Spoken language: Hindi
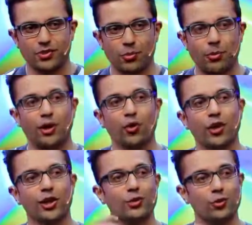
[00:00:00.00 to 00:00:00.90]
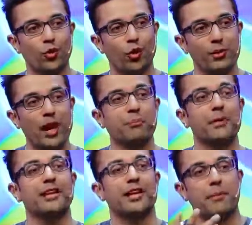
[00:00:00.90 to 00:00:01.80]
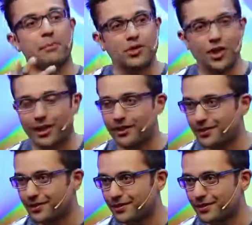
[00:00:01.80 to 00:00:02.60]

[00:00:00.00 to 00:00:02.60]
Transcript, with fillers: जब करोगे तो वो अपने आप में एक ट्रैप बन जाएगा